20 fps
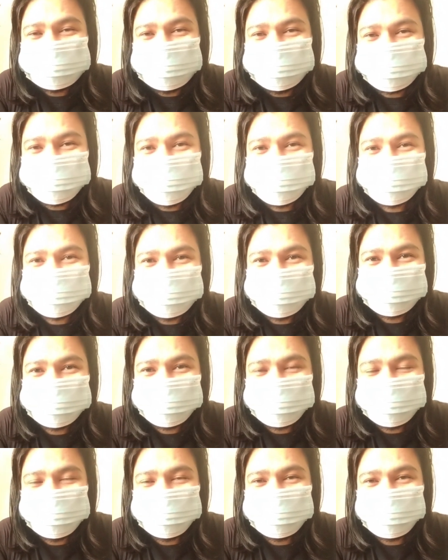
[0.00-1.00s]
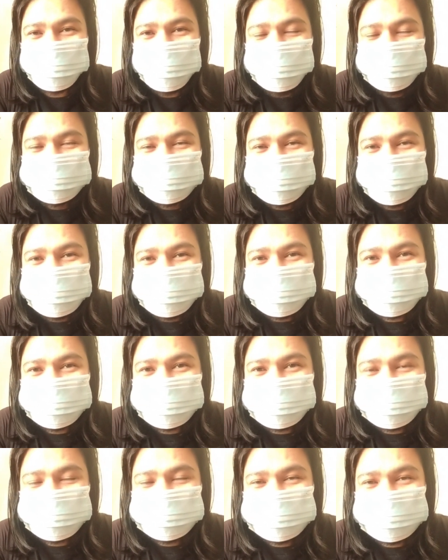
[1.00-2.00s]
Allen Iverson. So,
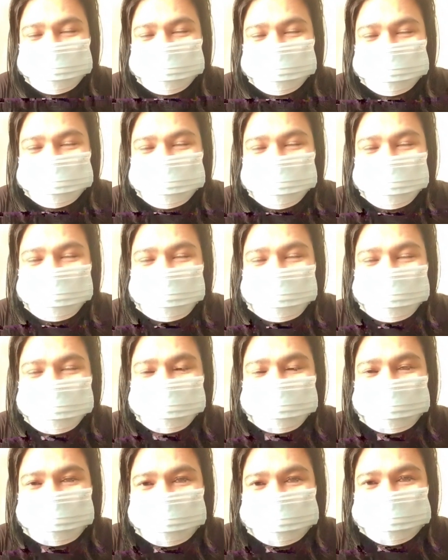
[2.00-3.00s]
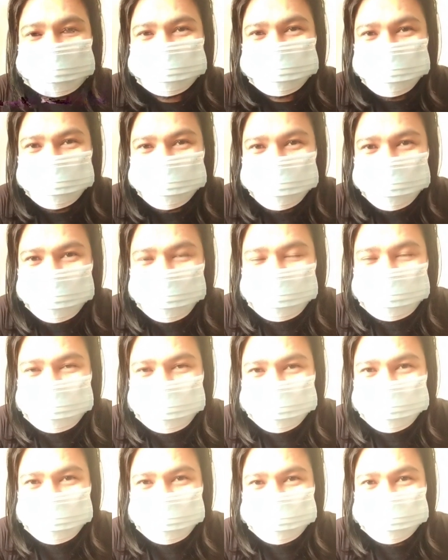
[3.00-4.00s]
si crossover guys, uh, overview lang
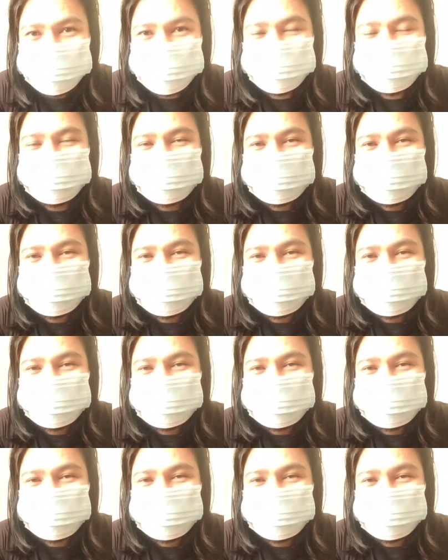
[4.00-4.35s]
natin.